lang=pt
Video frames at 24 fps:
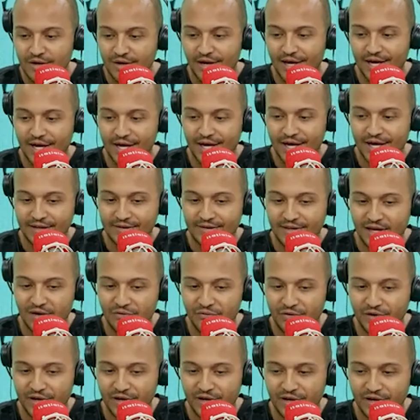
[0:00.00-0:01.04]
É,
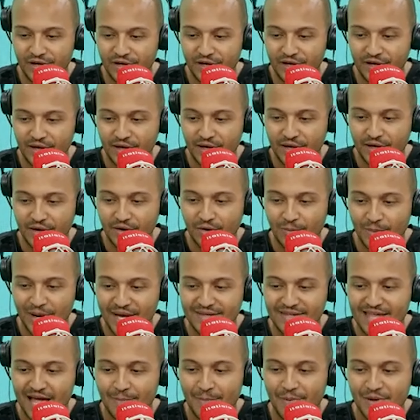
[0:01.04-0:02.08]
teve uma
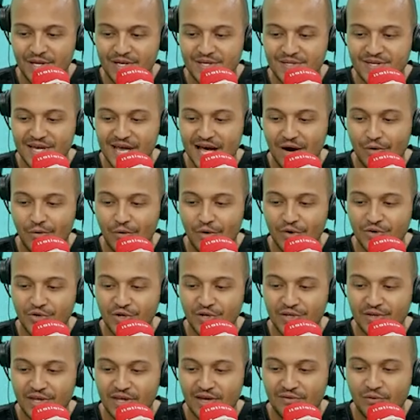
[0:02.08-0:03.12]
etapa inicial
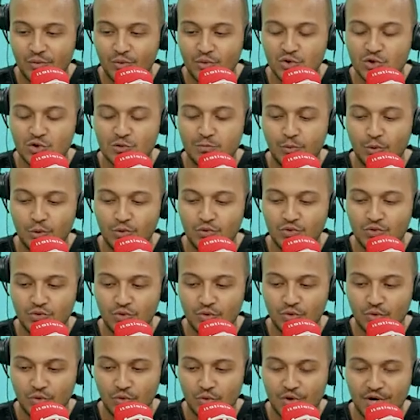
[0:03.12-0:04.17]
onde teve um
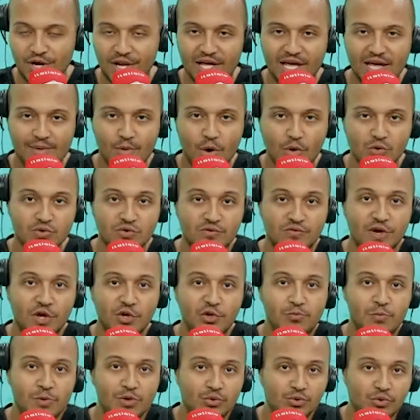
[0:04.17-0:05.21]
expulso, o Grêmio, aos
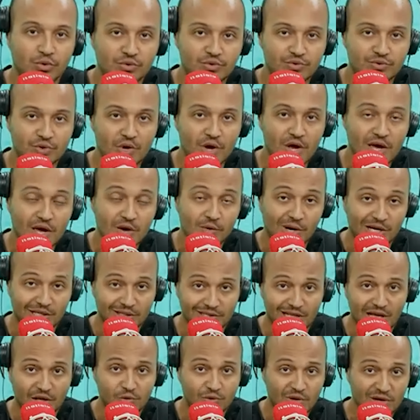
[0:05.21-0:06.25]
20 minutos. O
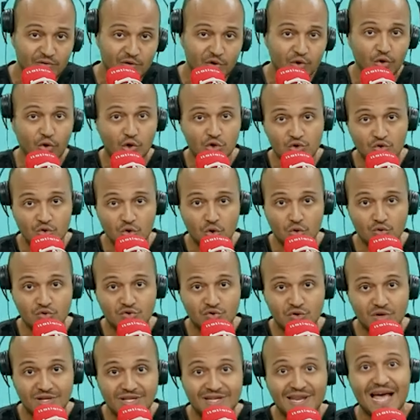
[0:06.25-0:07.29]
Atlético levou dois
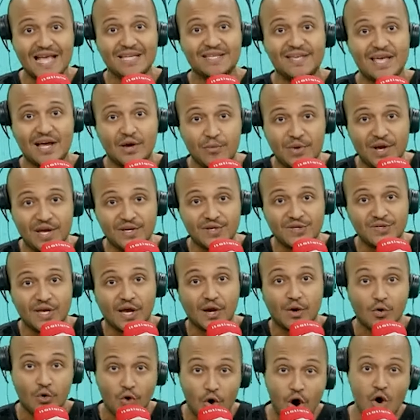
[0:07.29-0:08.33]
gols na
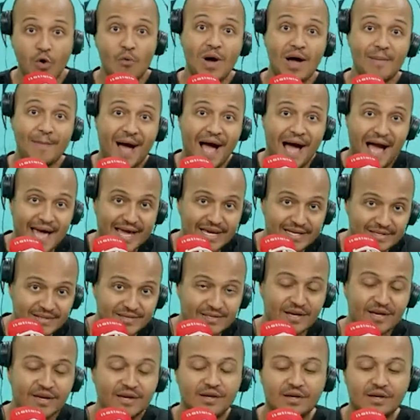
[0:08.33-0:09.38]
sequência com a
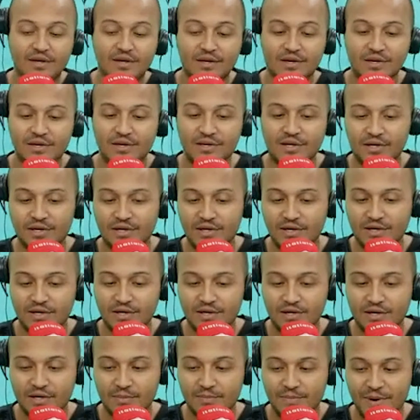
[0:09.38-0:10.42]
mais
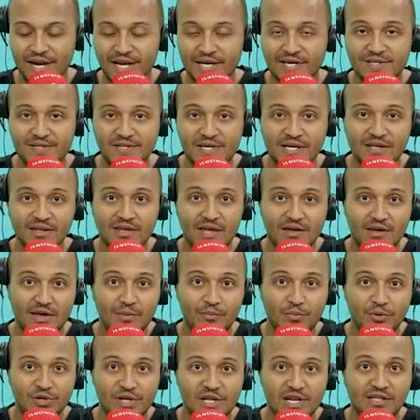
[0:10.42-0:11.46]
e parecia que
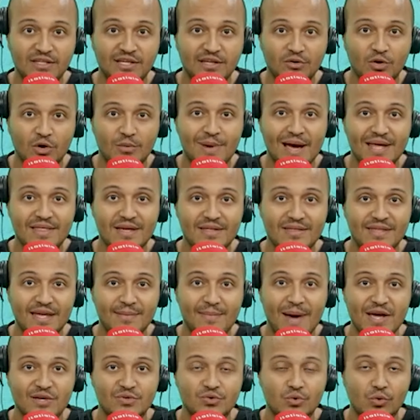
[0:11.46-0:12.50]
poderia ter tomado até
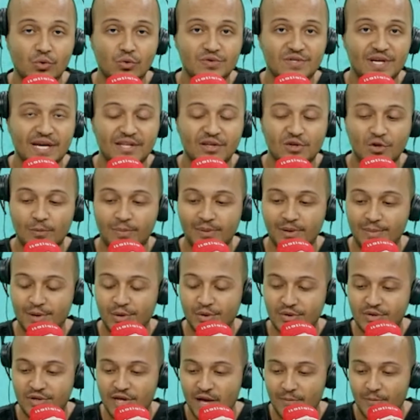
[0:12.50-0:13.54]
mais gols ainda no
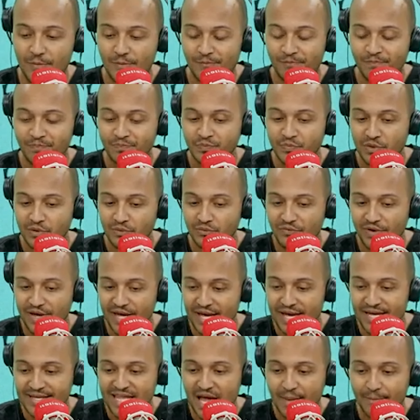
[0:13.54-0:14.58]
primeiro tempo. Vem
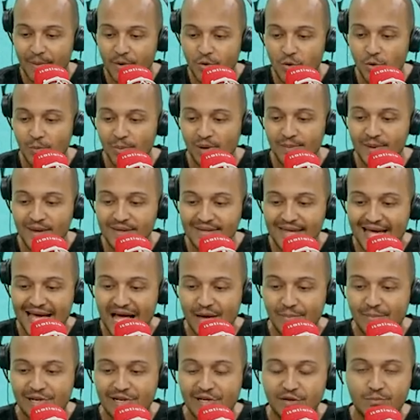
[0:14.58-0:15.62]
a etapa
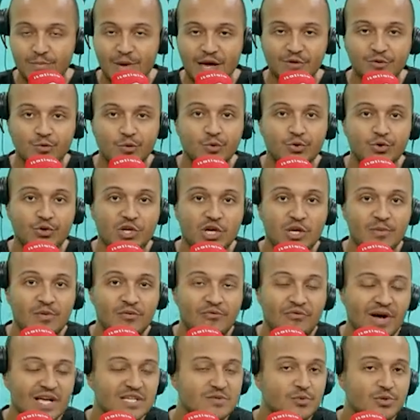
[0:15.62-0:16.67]
complementar, Milito mexe no time,
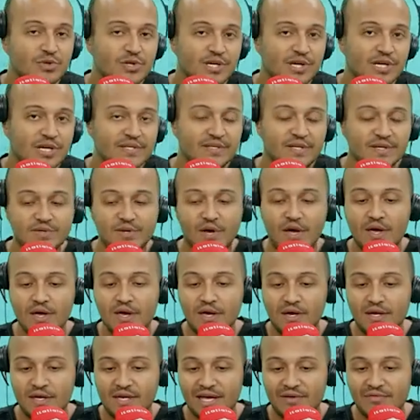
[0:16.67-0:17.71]
faz mudanças
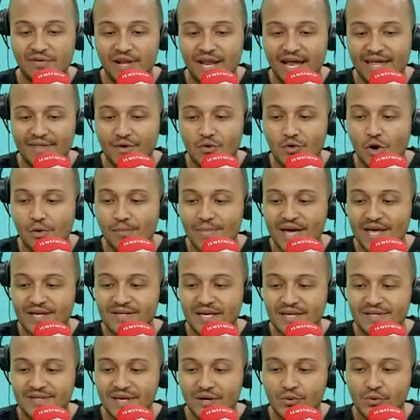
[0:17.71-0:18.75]
e a virada
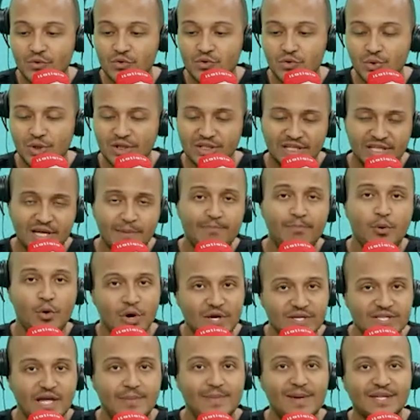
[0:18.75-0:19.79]
começa a ser construída
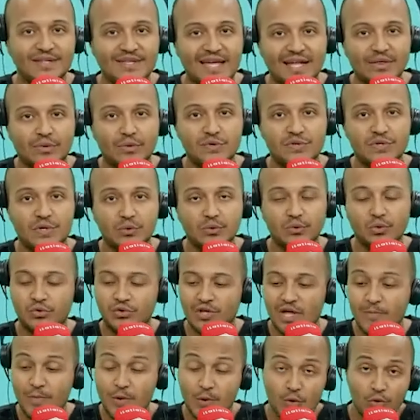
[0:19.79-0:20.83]
depois da metade do segundo
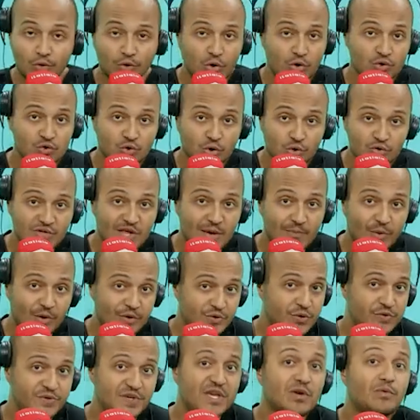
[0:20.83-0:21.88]
tempo e com dois gols
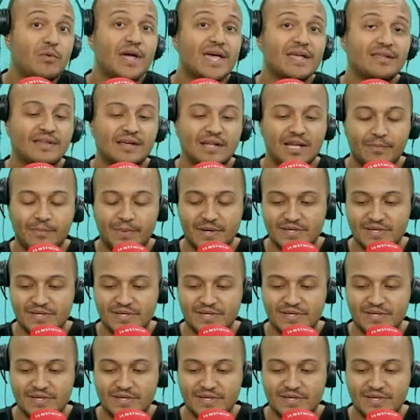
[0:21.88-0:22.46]
depois dos 50, né?